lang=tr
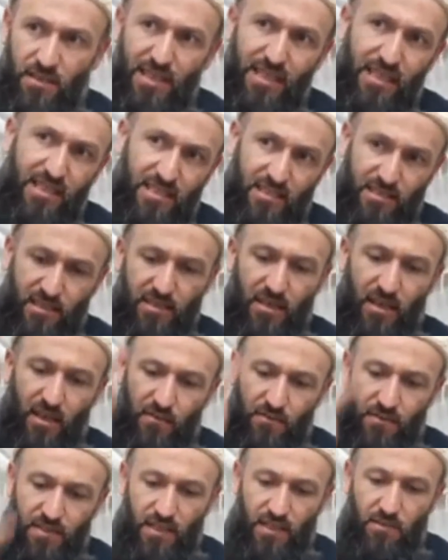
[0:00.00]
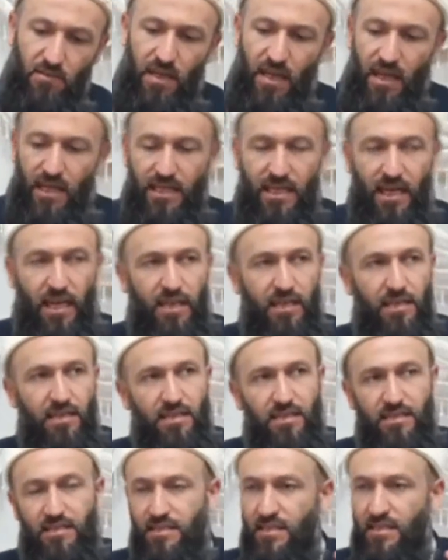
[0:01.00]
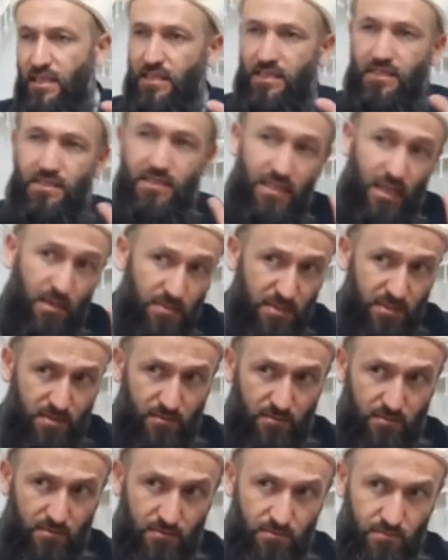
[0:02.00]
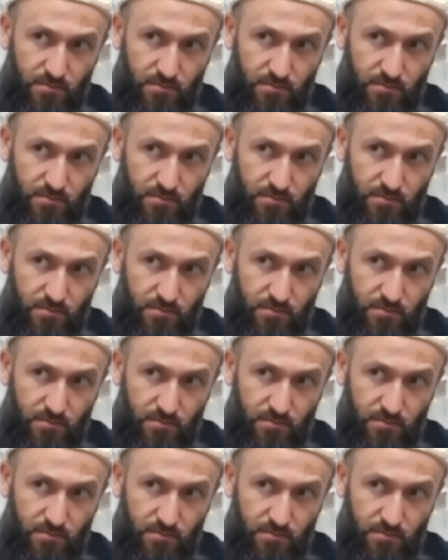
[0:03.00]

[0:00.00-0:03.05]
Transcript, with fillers: İkisini de tarif edelim. Yani isteyen ikisini yapsın.